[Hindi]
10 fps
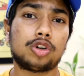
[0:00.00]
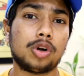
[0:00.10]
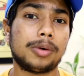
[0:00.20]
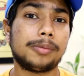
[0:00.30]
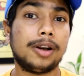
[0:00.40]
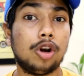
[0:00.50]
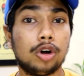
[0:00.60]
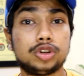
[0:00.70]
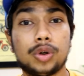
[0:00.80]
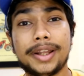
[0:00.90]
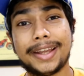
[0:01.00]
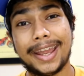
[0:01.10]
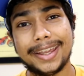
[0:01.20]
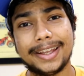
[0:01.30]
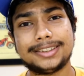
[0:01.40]
अक्टूबर में लॉन्च होने का
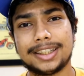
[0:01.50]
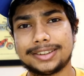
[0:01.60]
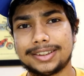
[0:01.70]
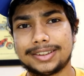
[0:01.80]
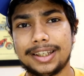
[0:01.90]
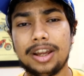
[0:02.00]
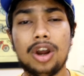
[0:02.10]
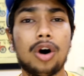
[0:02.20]
एक चांसेस है